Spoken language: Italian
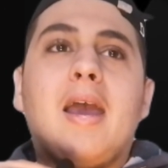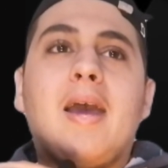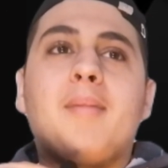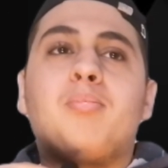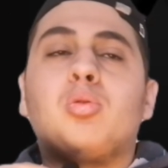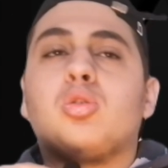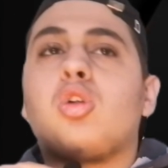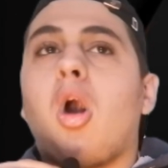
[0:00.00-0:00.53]

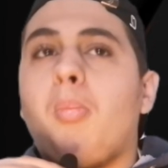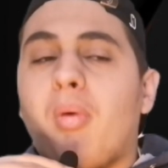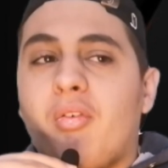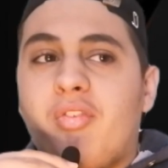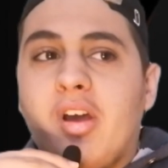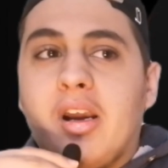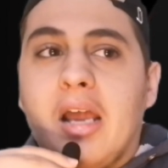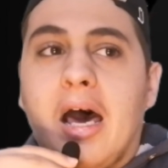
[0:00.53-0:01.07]
purtroppo
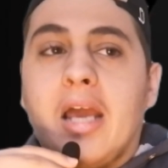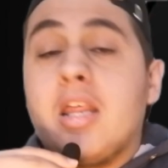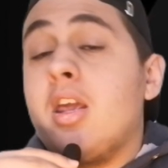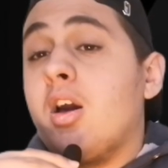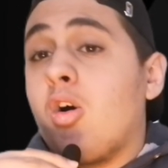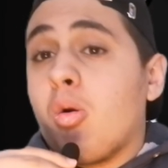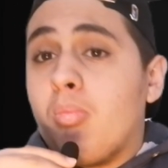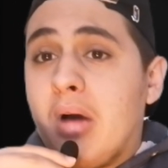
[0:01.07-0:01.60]
Ferrari
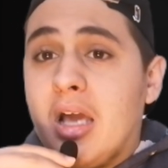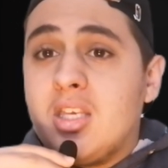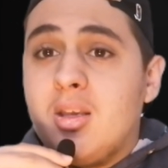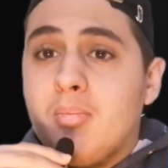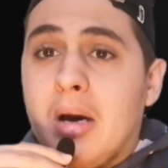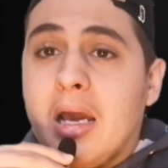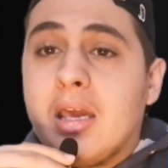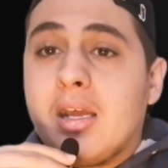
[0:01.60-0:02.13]
ormai gli
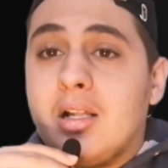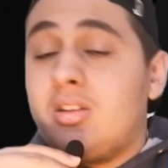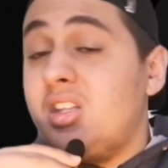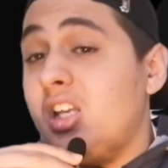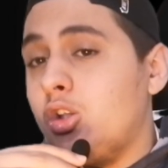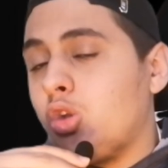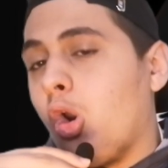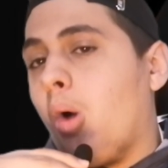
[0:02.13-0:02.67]
manca il
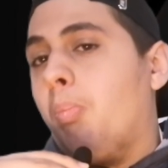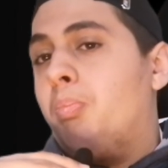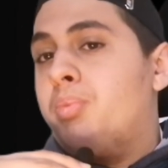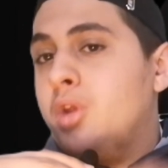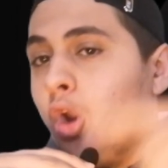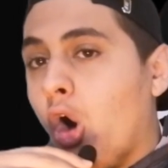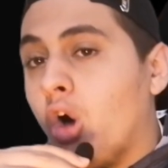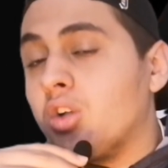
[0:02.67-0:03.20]
titolo
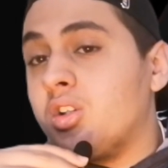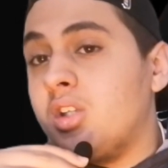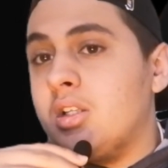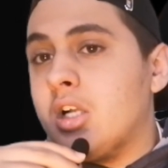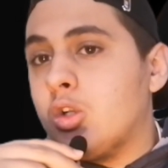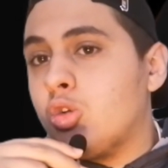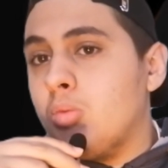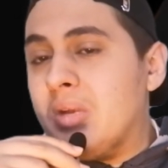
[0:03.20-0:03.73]
pilota piloti
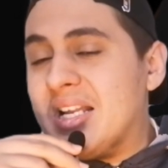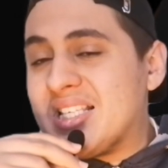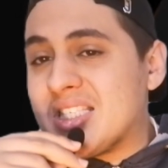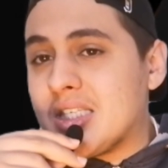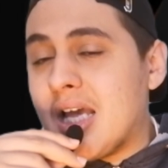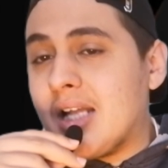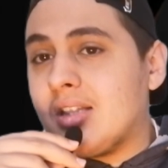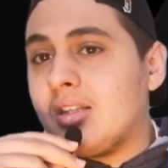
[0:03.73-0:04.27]
dal
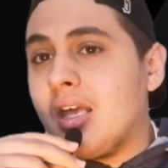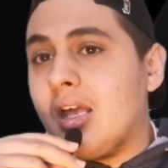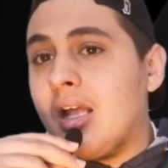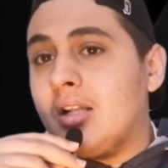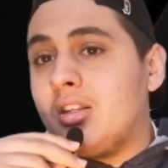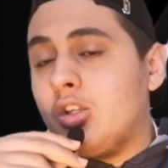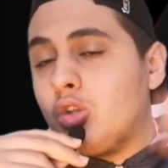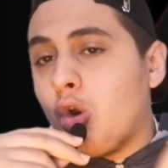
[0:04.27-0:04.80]
2007 e
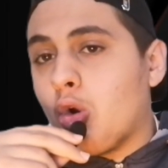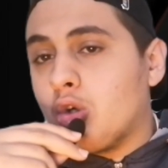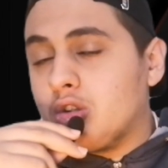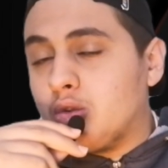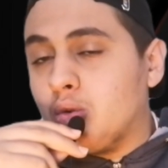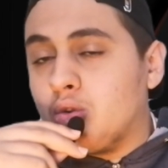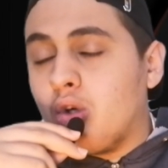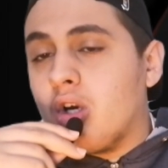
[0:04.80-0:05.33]
il titolo
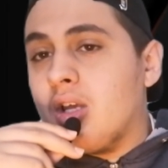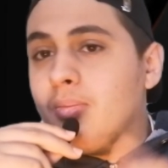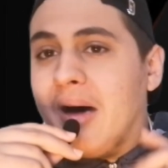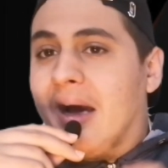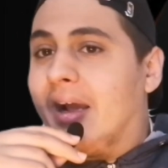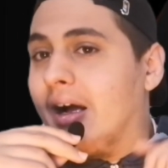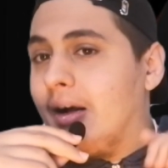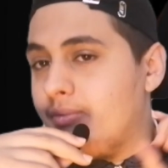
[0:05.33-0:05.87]
costruttori
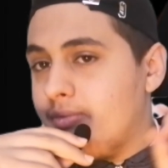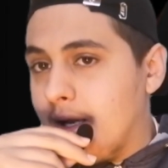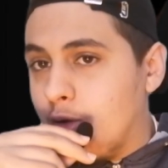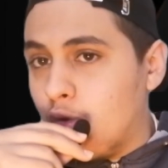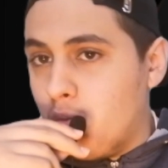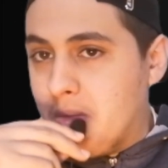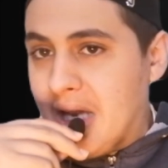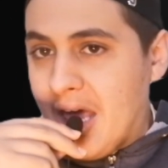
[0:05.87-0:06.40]
manca dal
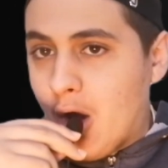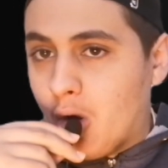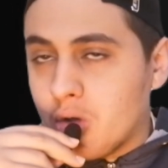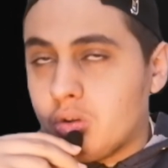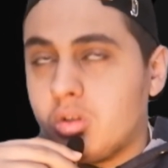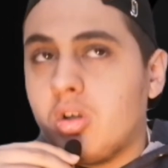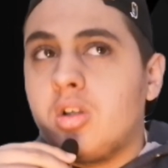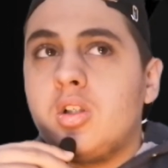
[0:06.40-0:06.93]

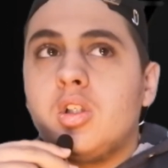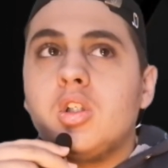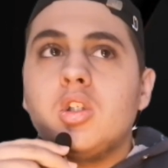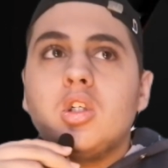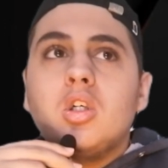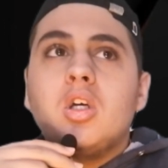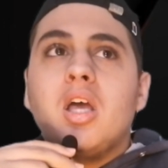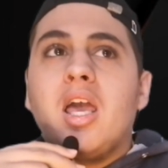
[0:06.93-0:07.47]
2008
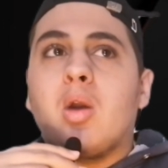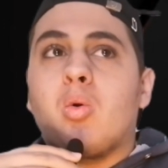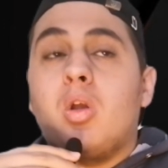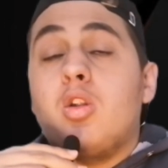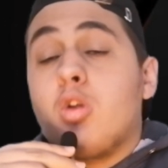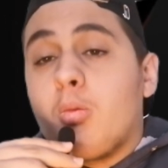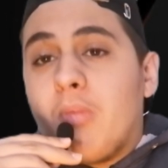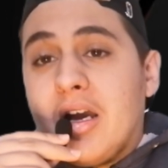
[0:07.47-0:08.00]
e
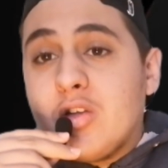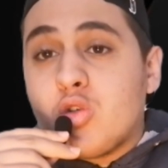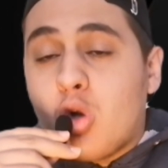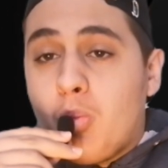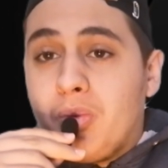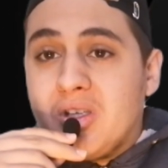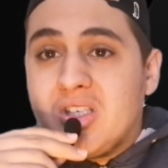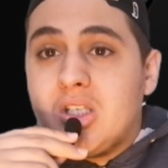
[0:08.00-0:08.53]
quindi ormai
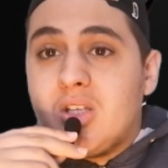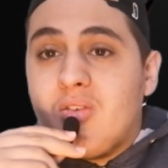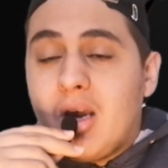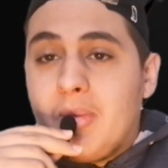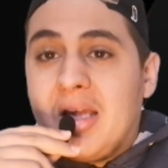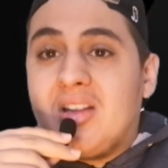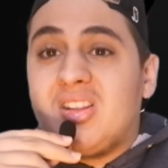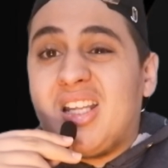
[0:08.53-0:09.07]
sono passati
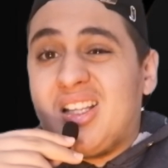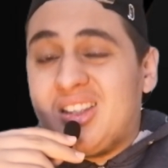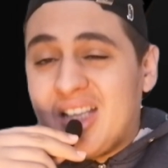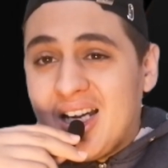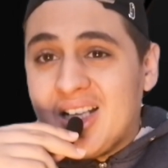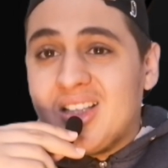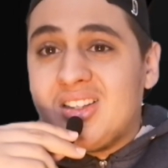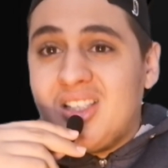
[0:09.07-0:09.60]
veramente
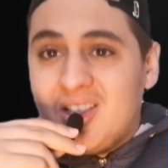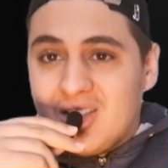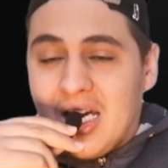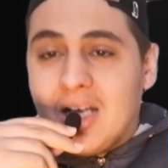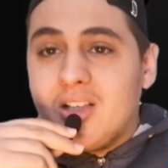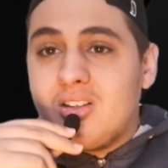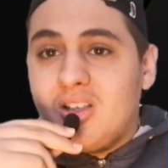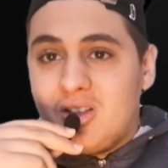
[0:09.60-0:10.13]
tanti
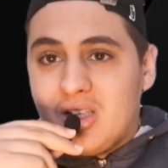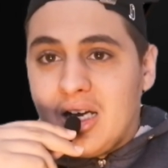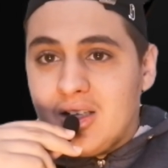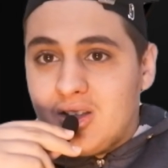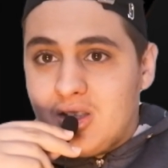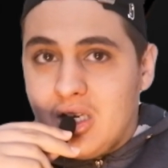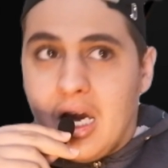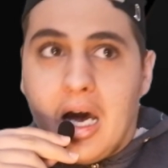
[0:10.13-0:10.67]
tanti
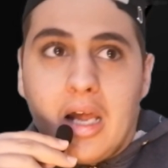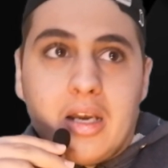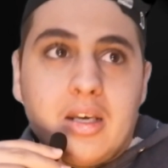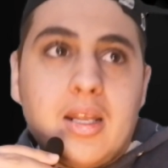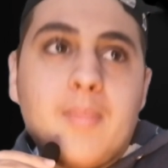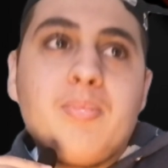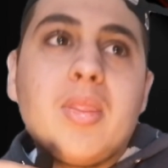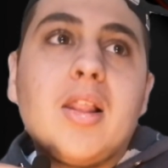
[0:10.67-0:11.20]
tanti anni